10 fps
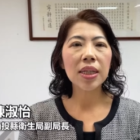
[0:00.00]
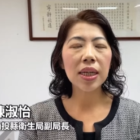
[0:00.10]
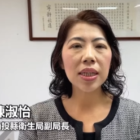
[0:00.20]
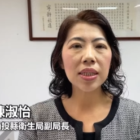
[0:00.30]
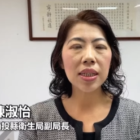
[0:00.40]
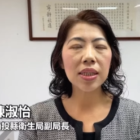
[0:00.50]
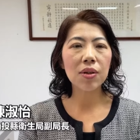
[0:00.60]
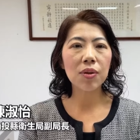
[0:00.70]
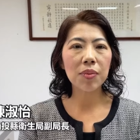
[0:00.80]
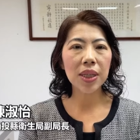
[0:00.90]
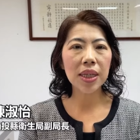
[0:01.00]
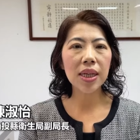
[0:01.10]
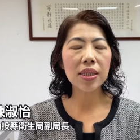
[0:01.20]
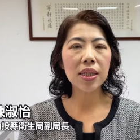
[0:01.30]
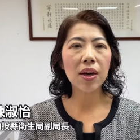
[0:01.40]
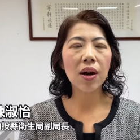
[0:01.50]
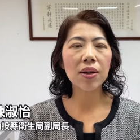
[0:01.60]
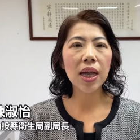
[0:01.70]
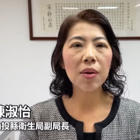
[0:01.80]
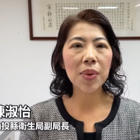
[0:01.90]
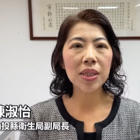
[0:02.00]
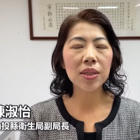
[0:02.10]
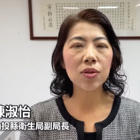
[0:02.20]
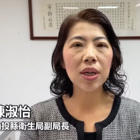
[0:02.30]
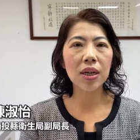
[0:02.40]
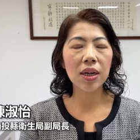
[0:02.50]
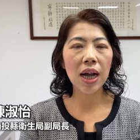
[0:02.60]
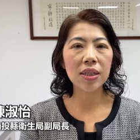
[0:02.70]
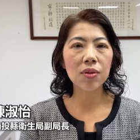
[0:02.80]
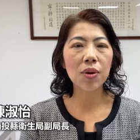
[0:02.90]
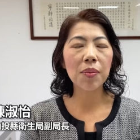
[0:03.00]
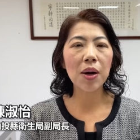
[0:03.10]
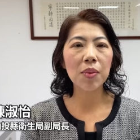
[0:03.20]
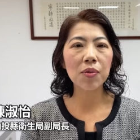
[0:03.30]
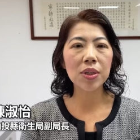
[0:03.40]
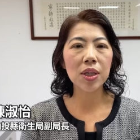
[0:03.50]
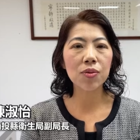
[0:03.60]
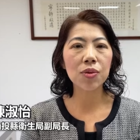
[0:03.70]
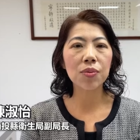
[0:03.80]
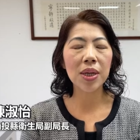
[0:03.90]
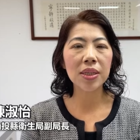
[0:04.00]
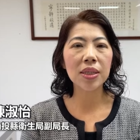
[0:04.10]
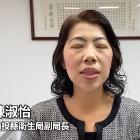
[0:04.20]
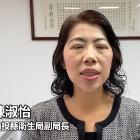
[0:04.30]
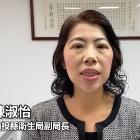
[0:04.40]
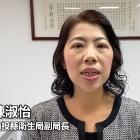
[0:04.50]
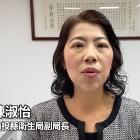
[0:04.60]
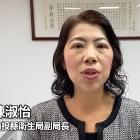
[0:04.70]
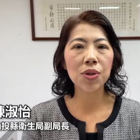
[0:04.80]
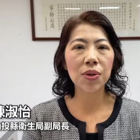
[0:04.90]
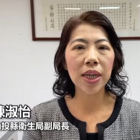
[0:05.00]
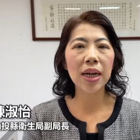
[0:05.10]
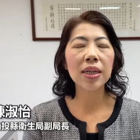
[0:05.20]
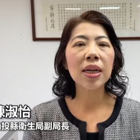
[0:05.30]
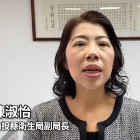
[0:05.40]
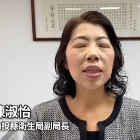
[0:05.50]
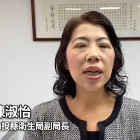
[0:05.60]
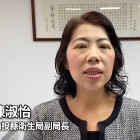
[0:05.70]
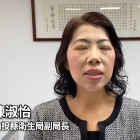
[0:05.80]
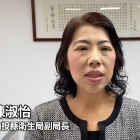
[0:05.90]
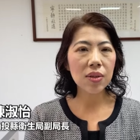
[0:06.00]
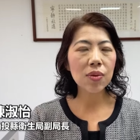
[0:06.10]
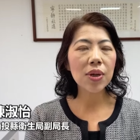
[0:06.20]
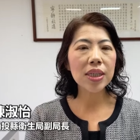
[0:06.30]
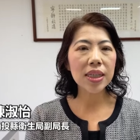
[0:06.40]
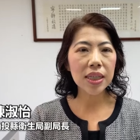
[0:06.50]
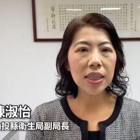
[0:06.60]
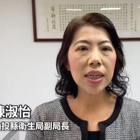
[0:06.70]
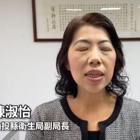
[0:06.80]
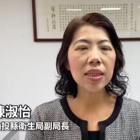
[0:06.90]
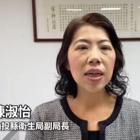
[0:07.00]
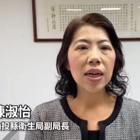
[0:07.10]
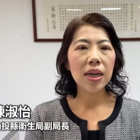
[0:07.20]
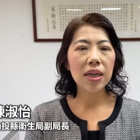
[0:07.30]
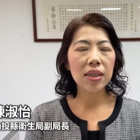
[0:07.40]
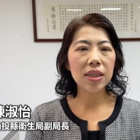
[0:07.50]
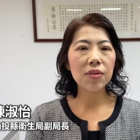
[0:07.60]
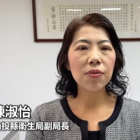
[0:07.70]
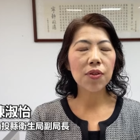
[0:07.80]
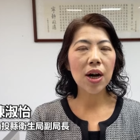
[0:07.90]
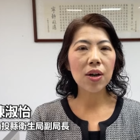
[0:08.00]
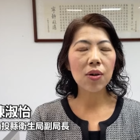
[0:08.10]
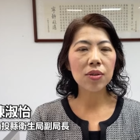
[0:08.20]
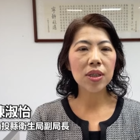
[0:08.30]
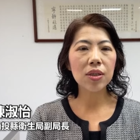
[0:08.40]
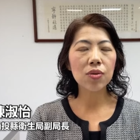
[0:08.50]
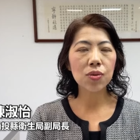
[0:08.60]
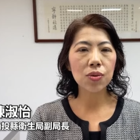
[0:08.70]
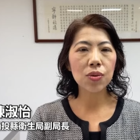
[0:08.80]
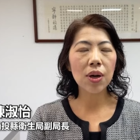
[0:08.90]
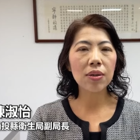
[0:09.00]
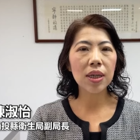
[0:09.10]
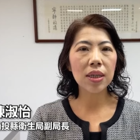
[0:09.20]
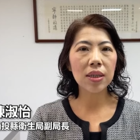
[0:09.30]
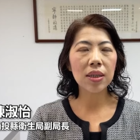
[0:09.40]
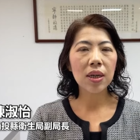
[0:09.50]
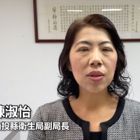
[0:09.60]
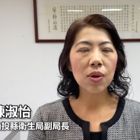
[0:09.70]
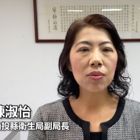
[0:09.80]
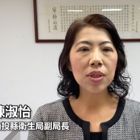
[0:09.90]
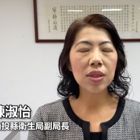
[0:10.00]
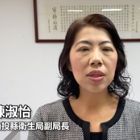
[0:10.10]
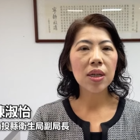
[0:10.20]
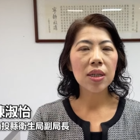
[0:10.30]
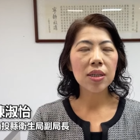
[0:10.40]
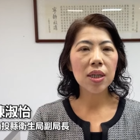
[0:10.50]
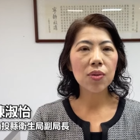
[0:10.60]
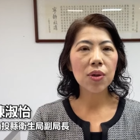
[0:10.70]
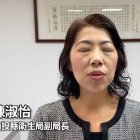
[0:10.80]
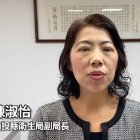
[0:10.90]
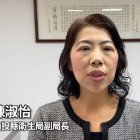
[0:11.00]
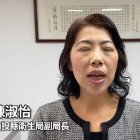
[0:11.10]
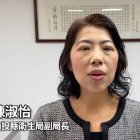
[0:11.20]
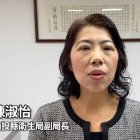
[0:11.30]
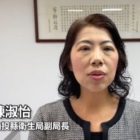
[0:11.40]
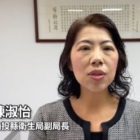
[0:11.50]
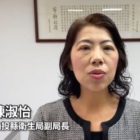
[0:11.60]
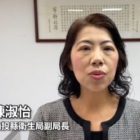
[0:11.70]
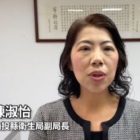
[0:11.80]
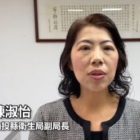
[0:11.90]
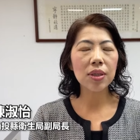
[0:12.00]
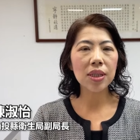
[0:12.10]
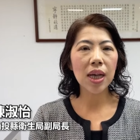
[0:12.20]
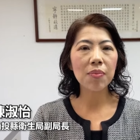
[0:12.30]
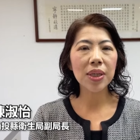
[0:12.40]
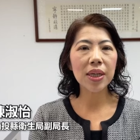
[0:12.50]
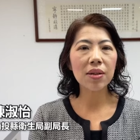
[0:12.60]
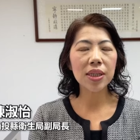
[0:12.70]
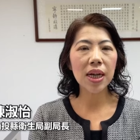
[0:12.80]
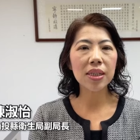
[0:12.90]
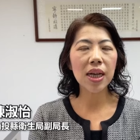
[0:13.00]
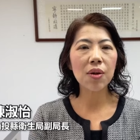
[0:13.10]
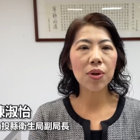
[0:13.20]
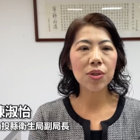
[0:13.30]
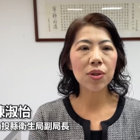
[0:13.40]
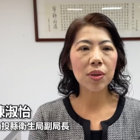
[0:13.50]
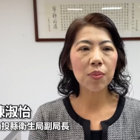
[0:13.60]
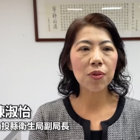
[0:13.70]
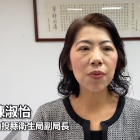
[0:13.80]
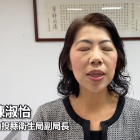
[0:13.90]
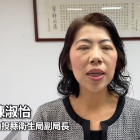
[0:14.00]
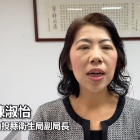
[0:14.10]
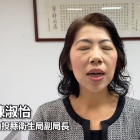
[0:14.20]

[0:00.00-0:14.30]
那也折成我们的业者哈，要每日呃还是回报我们卫生局每日的下架回收量。那针对今天呃金福华公司主动呃通知。针对于该公司所有的产品要下架回收的部分，